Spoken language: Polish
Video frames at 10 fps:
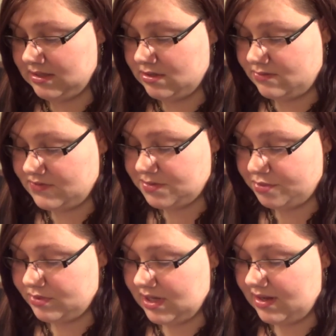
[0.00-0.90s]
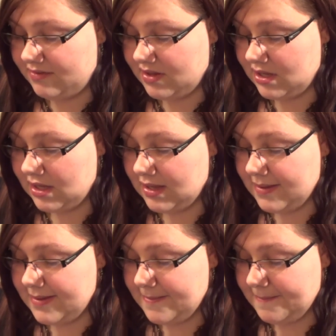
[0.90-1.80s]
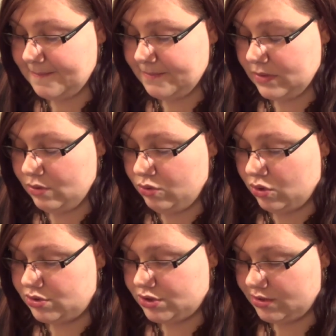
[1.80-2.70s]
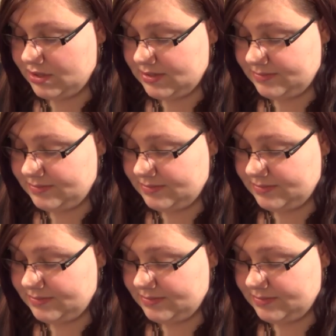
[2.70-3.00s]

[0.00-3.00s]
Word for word: dni również był na live ukończony.